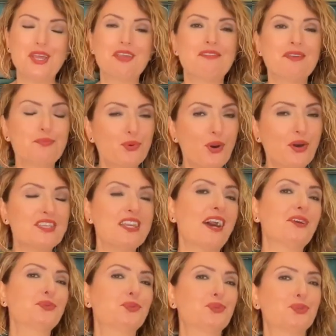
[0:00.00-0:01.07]
Ve bu
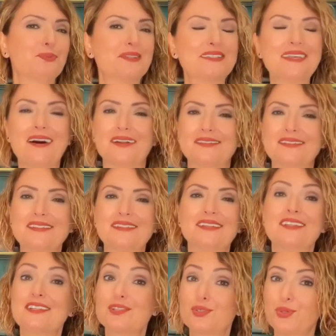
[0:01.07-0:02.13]
yay tutulması artık
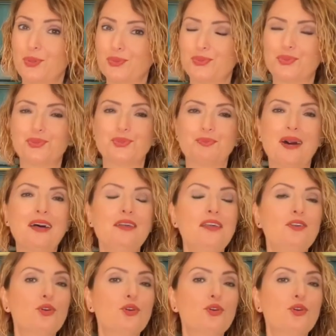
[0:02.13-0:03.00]
son tutulma.